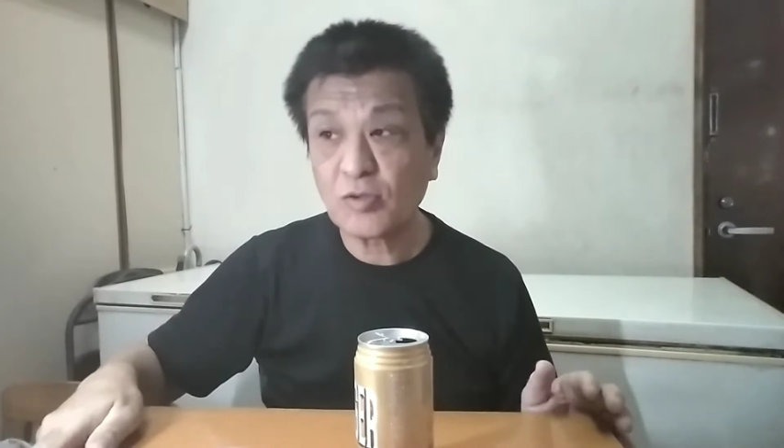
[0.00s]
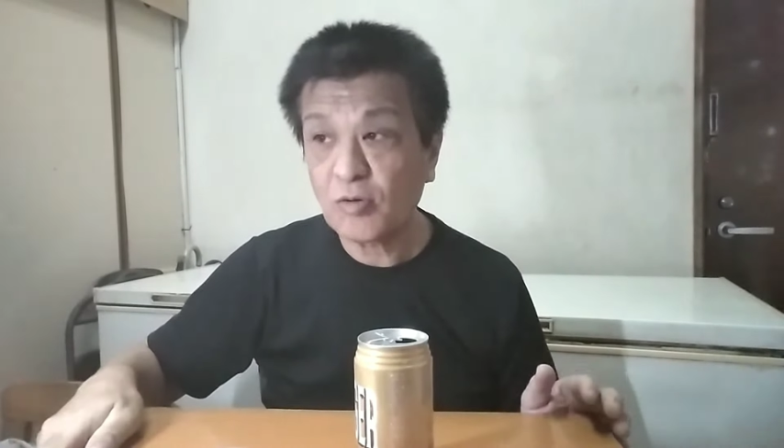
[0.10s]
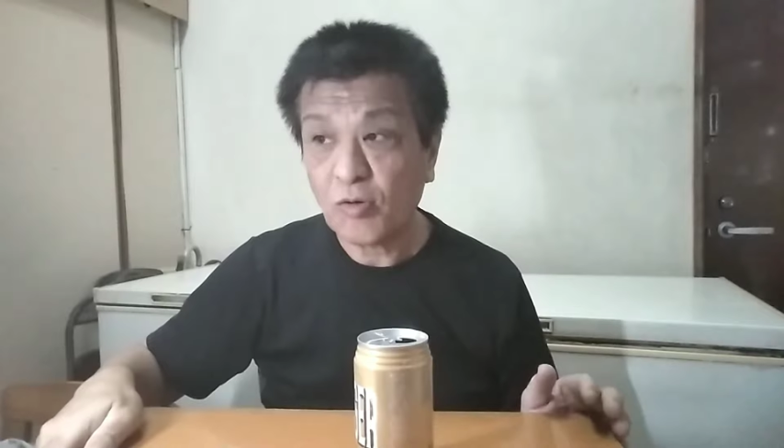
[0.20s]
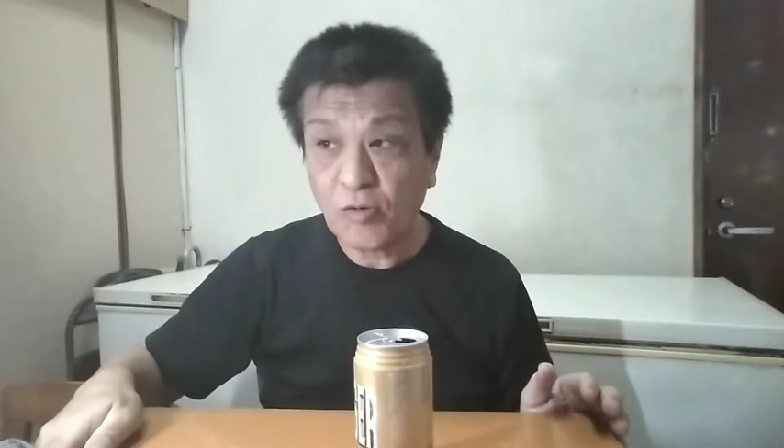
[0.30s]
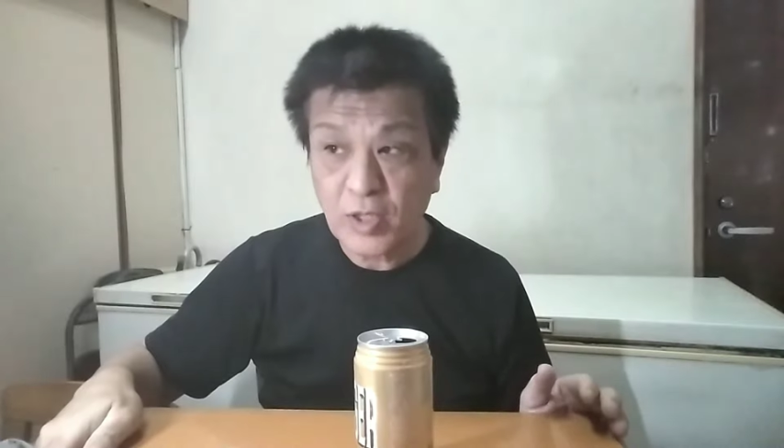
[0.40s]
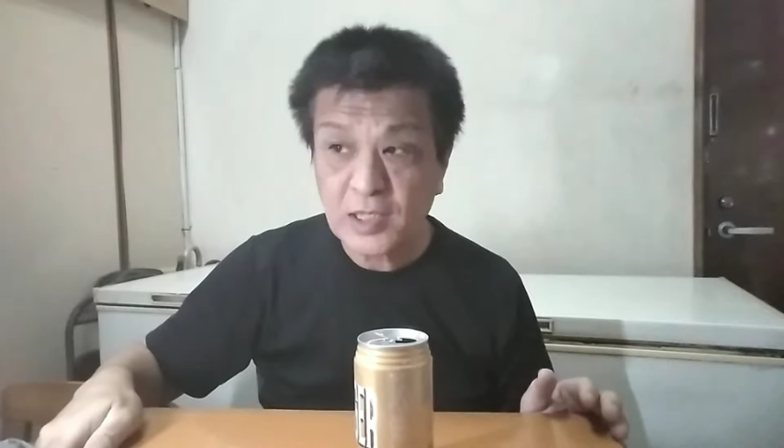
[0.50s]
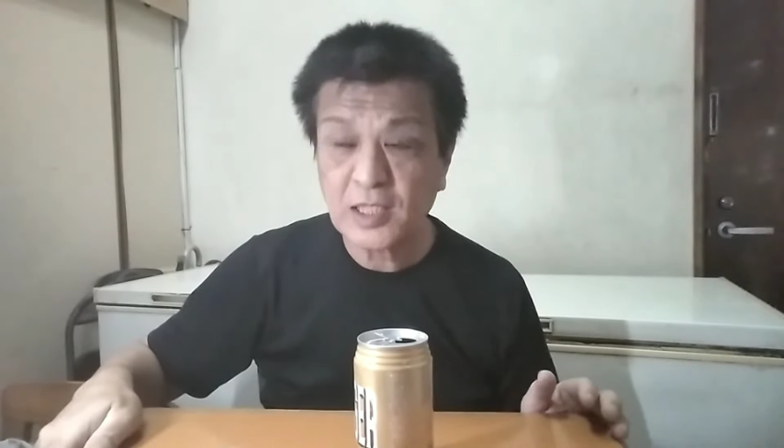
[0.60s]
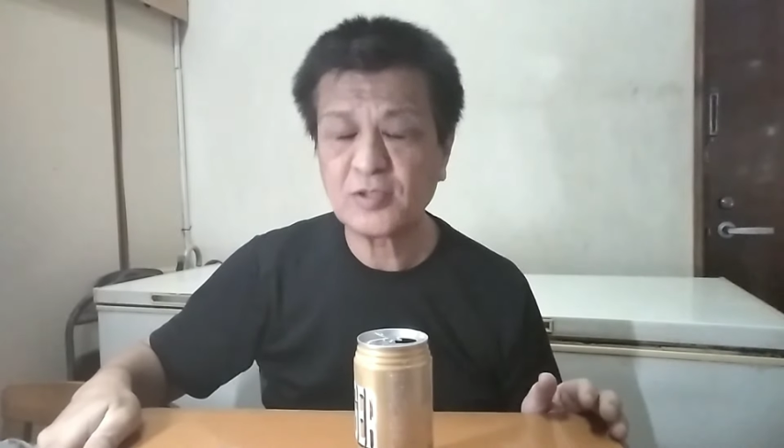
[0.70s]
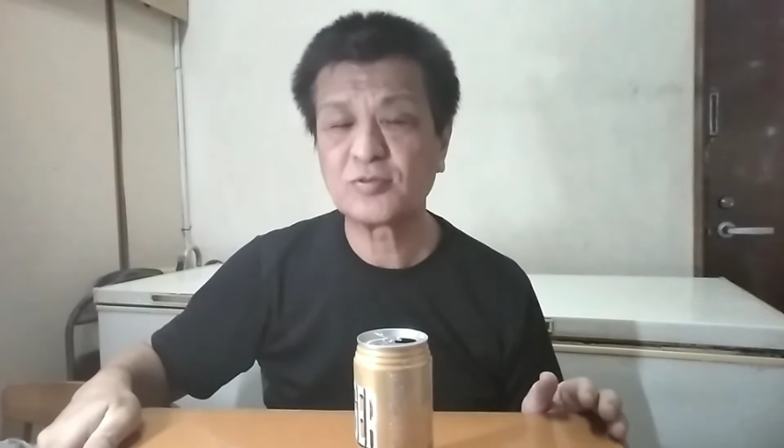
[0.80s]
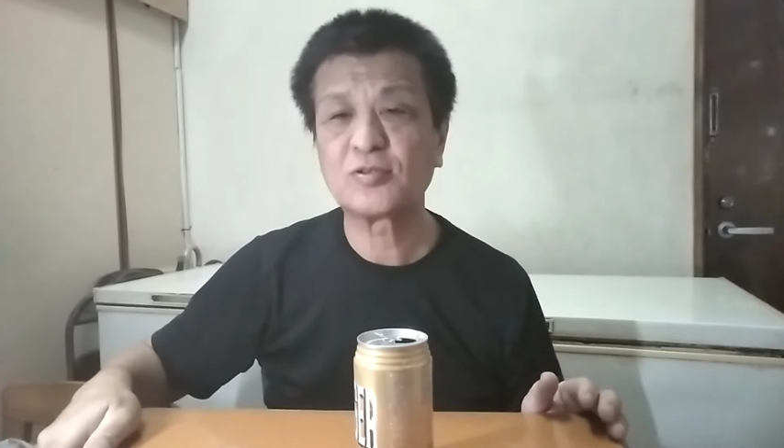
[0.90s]
ちょこうやっ
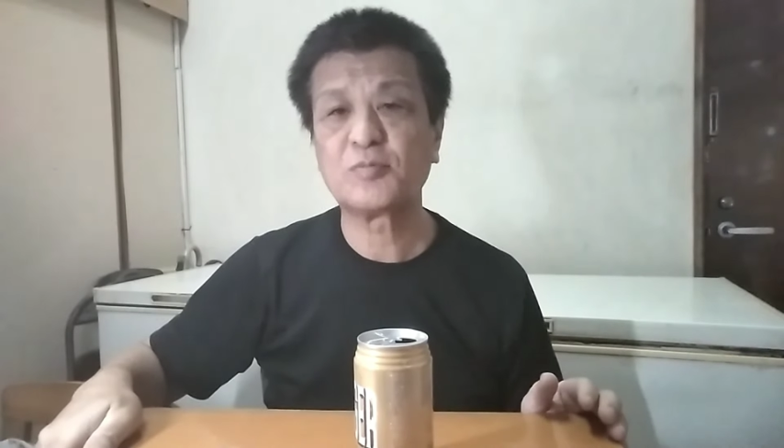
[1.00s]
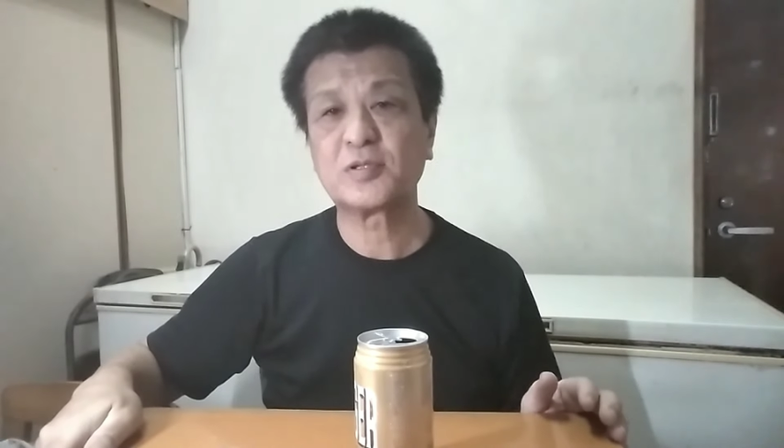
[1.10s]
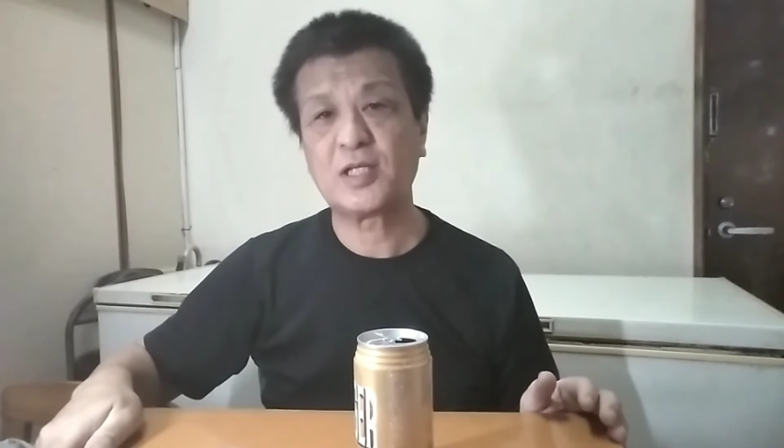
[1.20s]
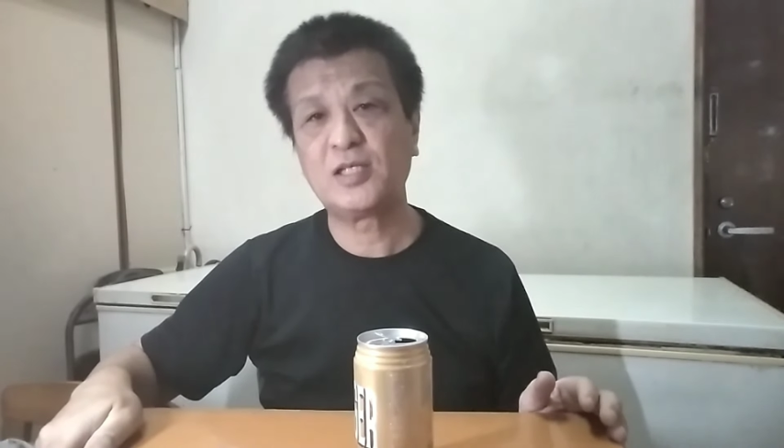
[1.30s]
たりすると思います。